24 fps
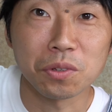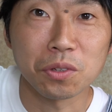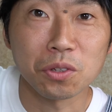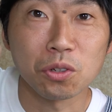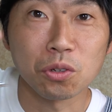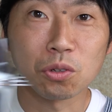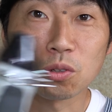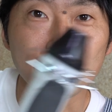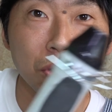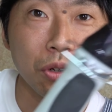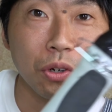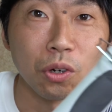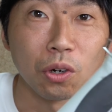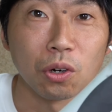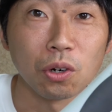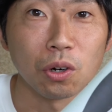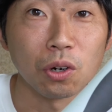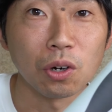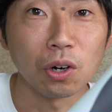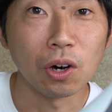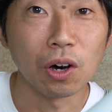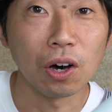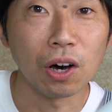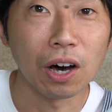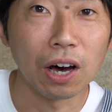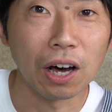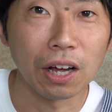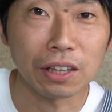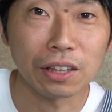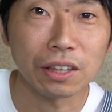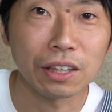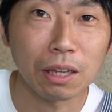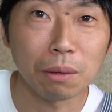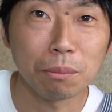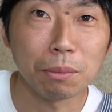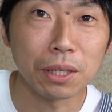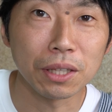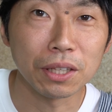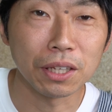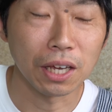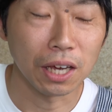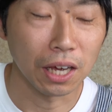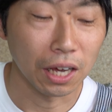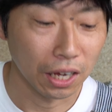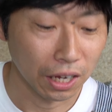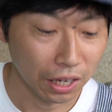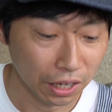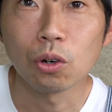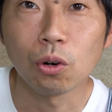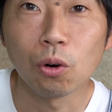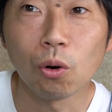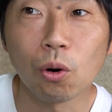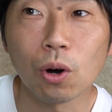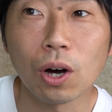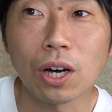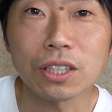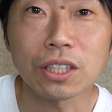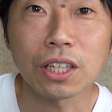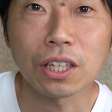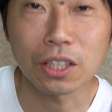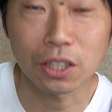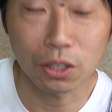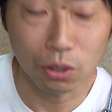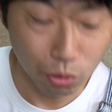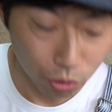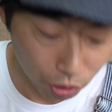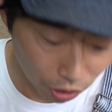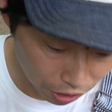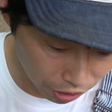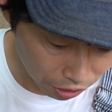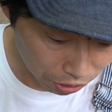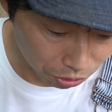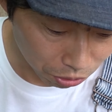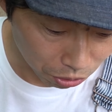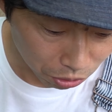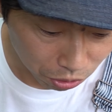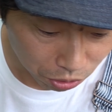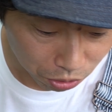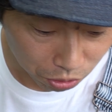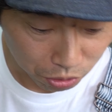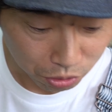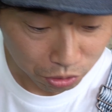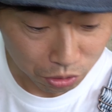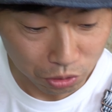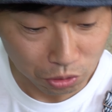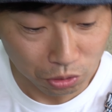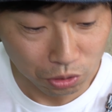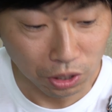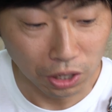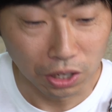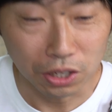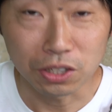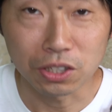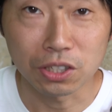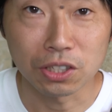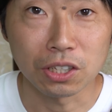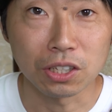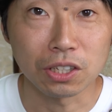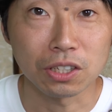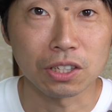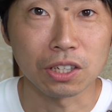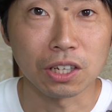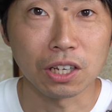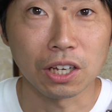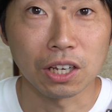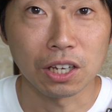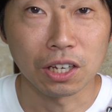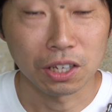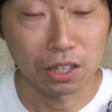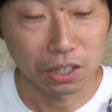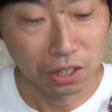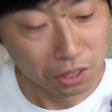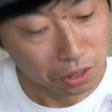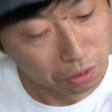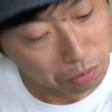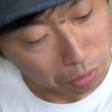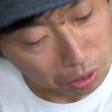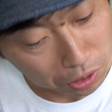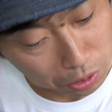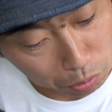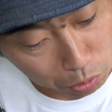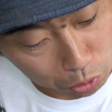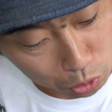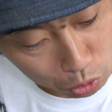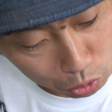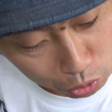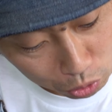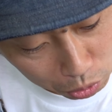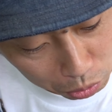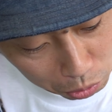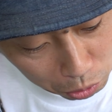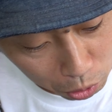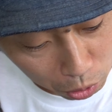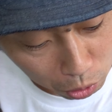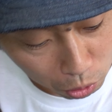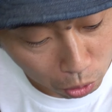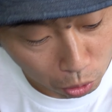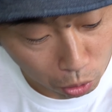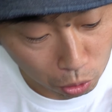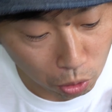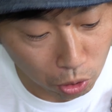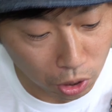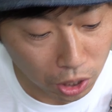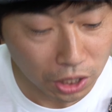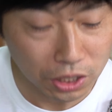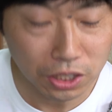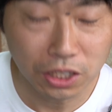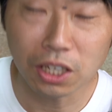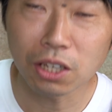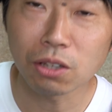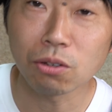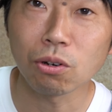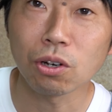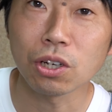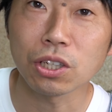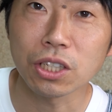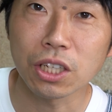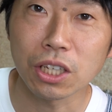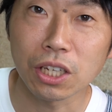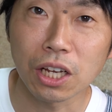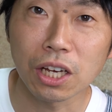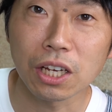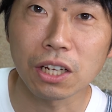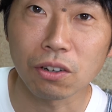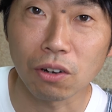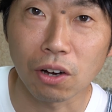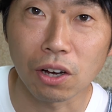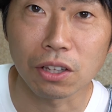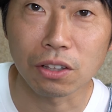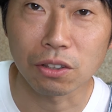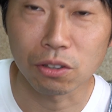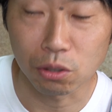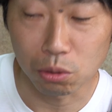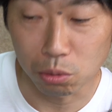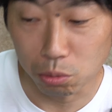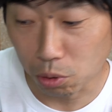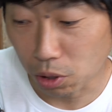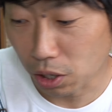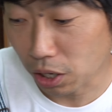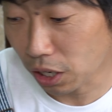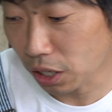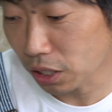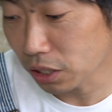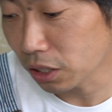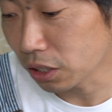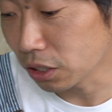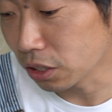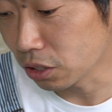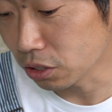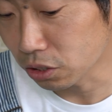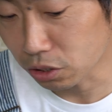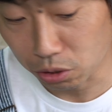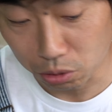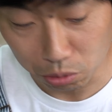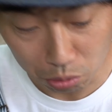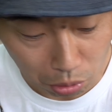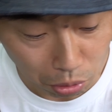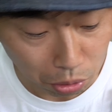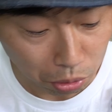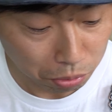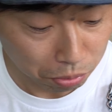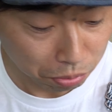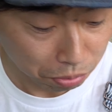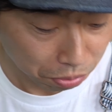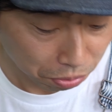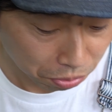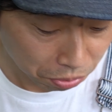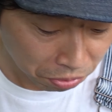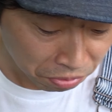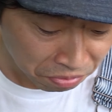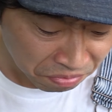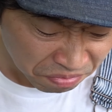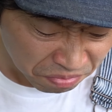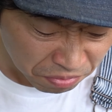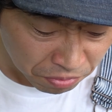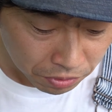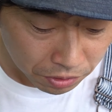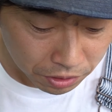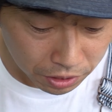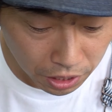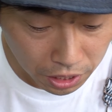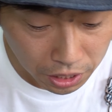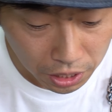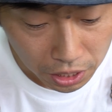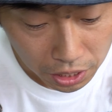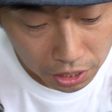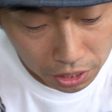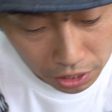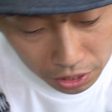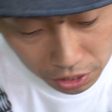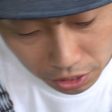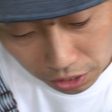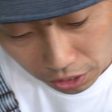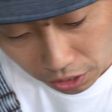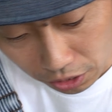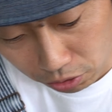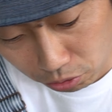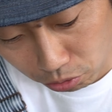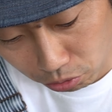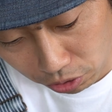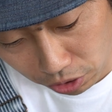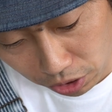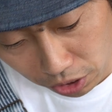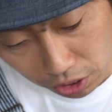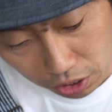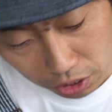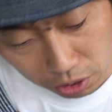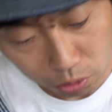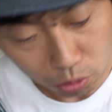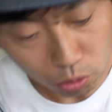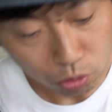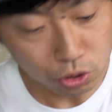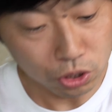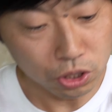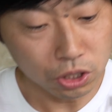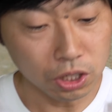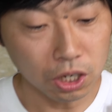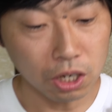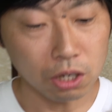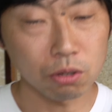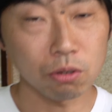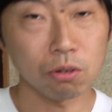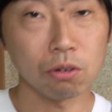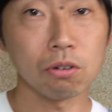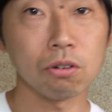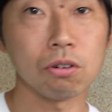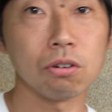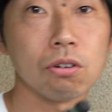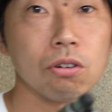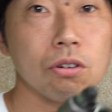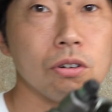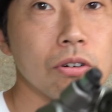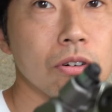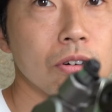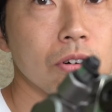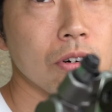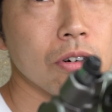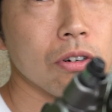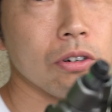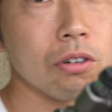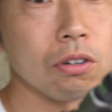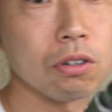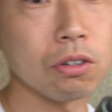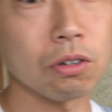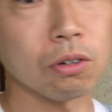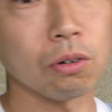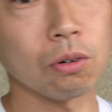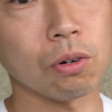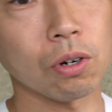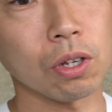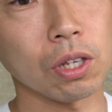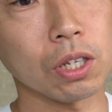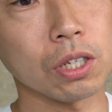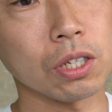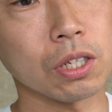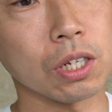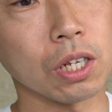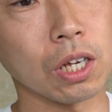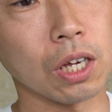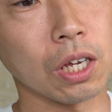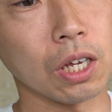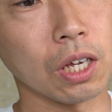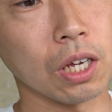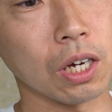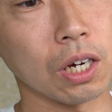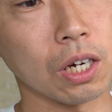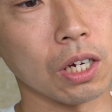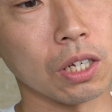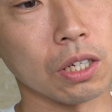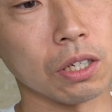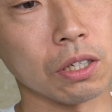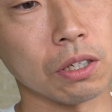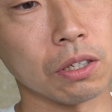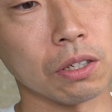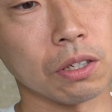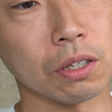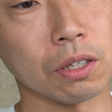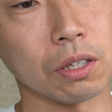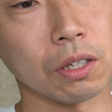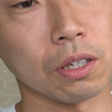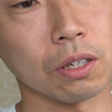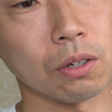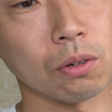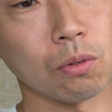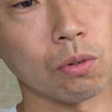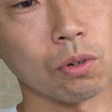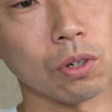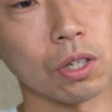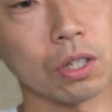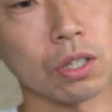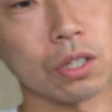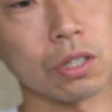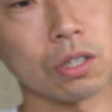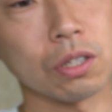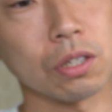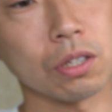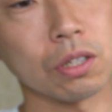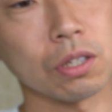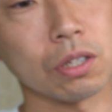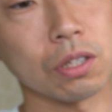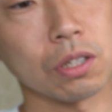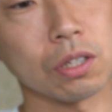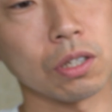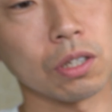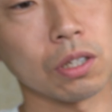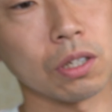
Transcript: ちょっと温めて硬化させようかなという感じですねまあでもそのもう硬化してんのかしてないのかっていうのもわかんないんですけどであとねこちらのこれですねはいこれです